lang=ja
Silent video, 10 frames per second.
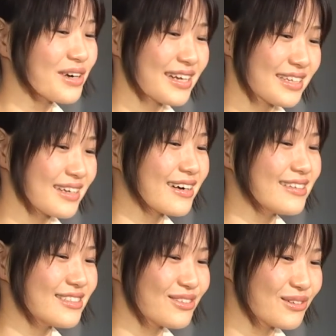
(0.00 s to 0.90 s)
れた
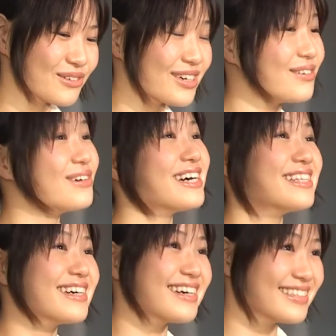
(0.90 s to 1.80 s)
感じのおか
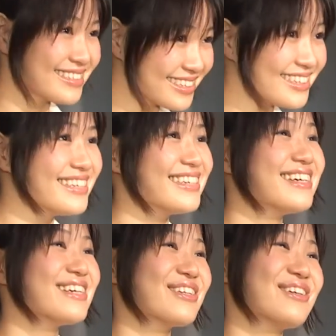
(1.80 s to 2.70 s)
がに
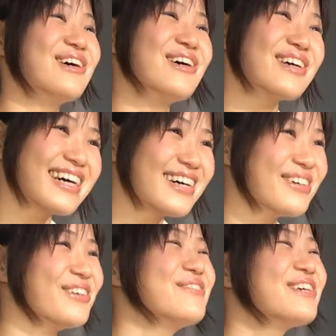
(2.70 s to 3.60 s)
共感
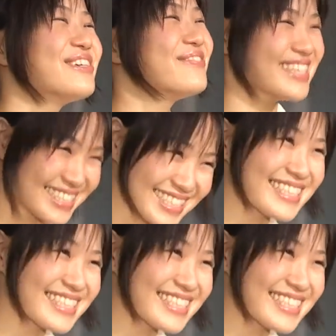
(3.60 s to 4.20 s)
を覚えます